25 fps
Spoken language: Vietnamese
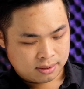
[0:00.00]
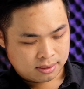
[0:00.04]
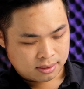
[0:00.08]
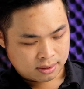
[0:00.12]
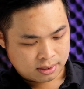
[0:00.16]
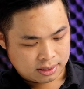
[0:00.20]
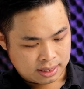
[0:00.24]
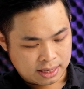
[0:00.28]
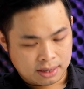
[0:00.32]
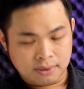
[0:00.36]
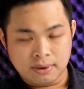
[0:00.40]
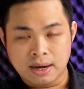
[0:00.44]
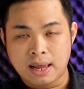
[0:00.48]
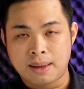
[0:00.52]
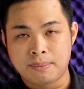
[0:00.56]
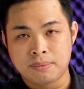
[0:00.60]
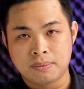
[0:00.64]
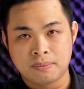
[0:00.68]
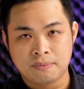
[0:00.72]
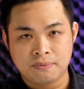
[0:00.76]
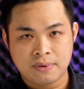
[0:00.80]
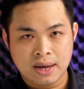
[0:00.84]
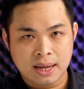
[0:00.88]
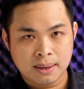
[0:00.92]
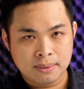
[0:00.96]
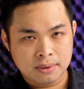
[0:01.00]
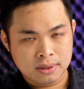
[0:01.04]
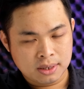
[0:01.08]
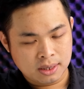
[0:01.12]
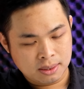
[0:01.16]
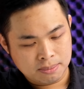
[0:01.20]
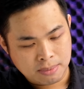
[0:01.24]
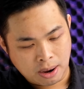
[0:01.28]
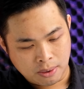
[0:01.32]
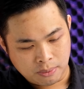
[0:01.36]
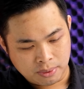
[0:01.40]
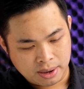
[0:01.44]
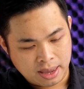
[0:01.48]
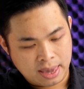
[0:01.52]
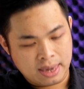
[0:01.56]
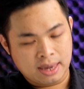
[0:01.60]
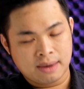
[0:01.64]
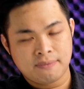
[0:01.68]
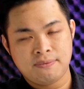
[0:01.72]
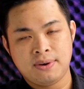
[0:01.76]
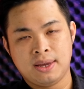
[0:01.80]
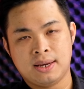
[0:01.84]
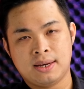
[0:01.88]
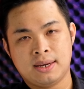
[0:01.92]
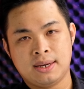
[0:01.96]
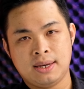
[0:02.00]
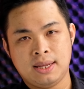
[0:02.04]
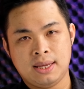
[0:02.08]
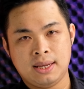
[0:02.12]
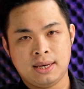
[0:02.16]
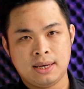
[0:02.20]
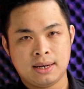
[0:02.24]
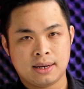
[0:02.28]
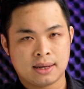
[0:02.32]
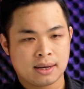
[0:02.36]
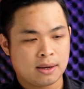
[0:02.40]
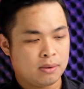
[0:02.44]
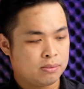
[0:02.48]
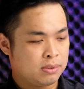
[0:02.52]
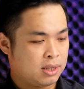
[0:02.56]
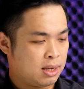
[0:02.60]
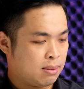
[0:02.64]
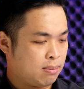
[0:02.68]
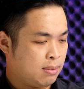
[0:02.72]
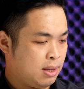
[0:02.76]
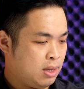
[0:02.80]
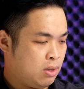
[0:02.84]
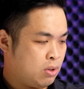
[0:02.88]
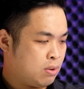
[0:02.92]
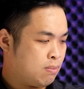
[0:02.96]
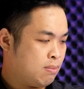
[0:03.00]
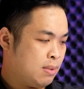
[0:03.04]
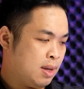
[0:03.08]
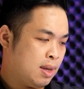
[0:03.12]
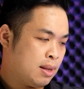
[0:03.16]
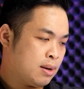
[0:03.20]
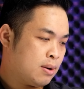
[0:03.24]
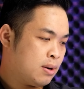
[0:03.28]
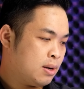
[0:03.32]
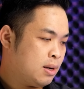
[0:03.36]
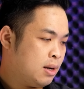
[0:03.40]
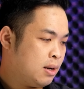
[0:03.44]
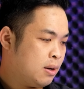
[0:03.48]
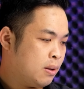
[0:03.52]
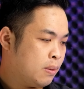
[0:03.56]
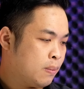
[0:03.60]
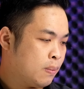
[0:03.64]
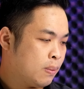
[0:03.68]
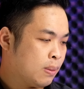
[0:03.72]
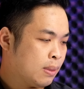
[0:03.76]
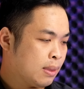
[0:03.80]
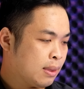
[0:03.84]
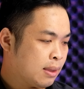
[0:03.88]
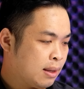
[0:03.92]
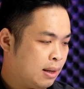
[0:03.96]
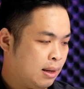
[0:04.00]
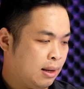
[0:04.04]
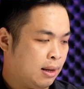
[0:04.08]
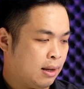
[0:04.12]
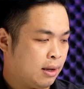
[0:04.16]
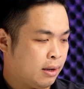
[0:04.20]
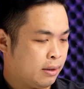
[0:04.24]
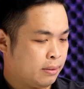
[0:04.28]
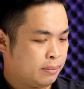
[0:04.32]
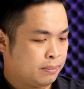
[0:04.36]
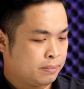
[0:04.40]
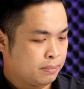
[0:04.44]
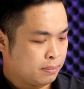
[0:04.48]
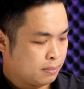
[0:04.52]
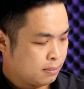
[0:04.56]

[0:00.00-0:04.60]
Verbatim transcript: đeo làm vát cho nó mỏng hai cái viền này đi là không trang bị USB cho nó nữa thì ờ,